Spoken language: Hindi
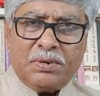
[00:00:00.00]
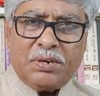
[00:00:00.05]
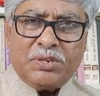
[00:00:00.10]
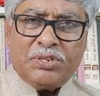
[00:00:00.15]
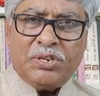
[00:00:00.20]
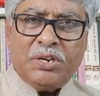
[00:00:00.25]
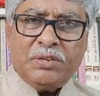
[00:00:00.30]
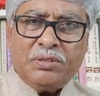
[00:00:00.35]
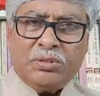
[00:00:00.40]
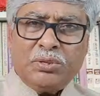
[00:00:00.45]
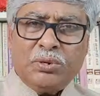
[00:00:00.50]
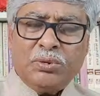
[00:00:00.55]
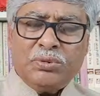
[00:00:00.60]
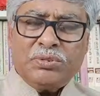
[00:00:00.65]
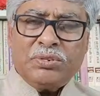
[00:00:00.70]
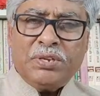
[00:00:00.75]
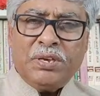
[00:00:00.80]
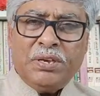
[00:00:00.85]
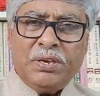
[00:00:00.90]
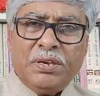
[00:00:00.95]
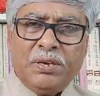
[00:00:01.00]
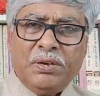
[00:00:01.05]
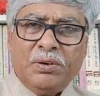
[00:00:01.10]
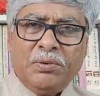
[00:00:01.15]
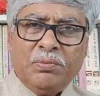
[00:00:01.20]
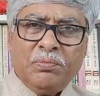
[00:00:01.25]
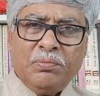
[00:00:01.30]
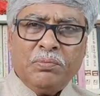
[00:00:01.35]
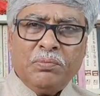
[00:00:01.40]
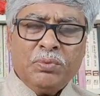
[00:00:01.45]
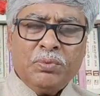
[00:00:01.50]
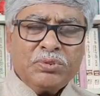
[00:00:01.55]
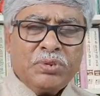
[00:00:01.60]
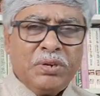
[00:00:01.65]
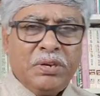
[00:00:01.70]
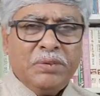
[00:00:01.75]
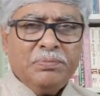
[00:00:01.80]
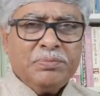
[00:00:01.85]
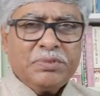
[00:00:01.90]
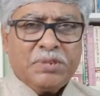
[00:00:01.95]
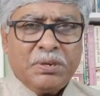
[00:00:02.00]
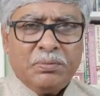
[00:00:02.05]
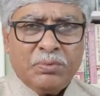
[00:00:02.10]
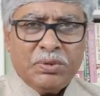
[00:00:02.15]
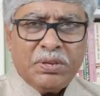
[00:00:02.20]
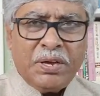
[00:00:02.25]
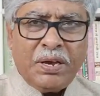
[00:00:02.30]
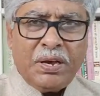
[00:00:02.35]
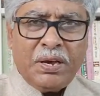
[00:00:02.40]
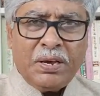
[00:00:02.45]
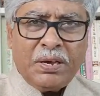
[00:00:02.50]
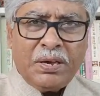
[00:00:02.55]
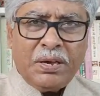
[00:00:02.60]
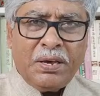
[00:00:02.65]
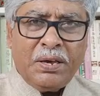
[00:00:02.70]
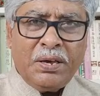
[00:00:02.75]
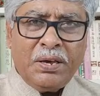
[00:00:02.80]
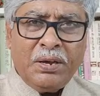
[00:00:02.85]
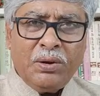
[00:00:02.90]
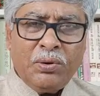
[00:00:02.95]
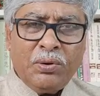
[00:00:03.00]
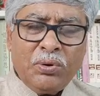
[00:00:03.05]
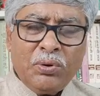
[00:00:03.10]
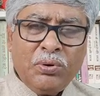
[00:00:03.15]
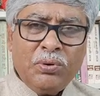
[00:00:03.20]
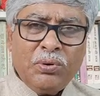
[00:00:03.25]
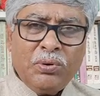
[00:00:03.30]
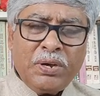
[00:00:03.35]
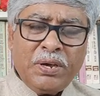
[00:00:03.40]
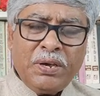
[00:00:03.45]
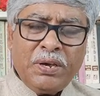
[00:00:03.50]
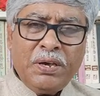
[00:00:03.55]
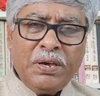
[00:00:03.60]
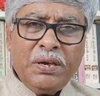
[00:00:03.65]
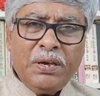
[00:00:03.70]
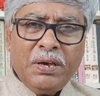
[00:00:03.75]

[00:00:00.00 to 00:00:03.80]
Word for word: क्षेत्रों से मुस्लिम समुदाय के लोगों के